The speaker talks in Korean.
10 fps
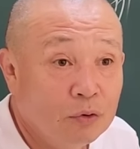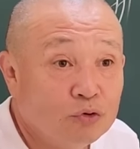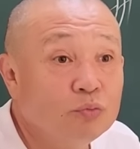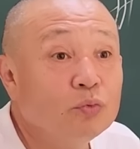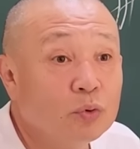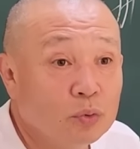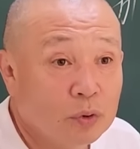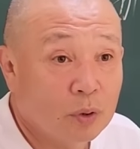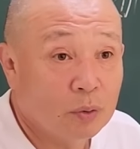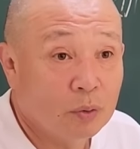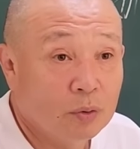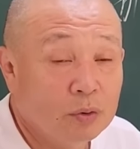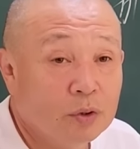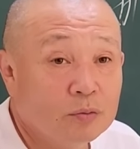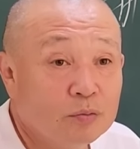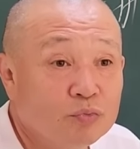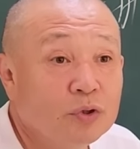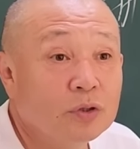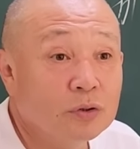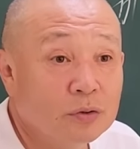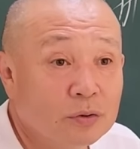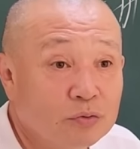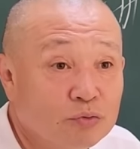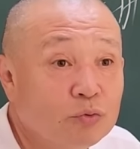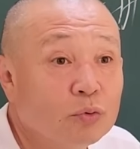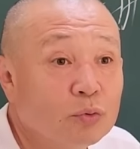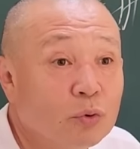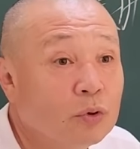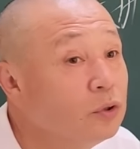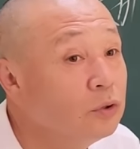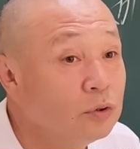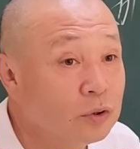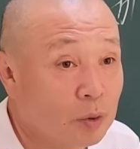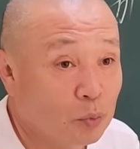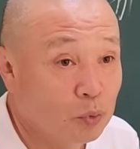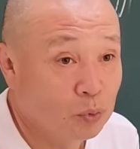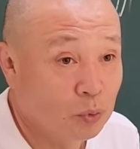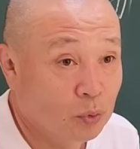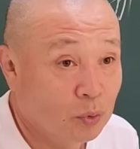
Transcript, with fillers: 숨겨놓는다고. 근데 무재성들은 숨겨놓고 어디 있는지 잘 모르고.